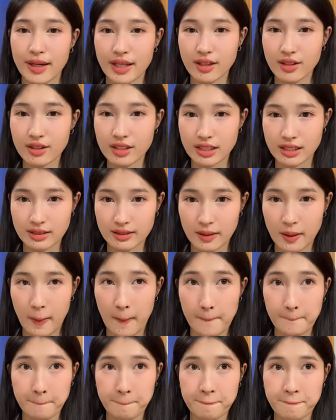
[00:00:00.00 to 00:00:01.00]
Trâm Anh ơi
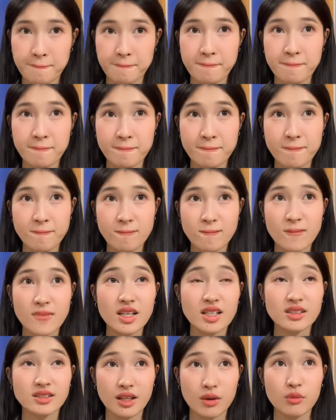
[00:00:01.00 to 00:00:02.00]

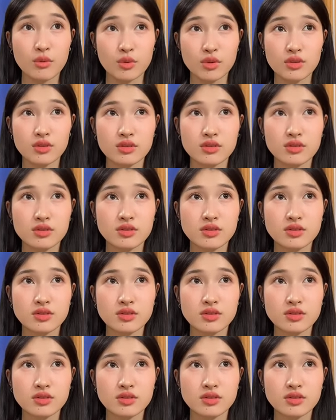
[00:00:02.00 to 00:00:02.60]
Xong rồi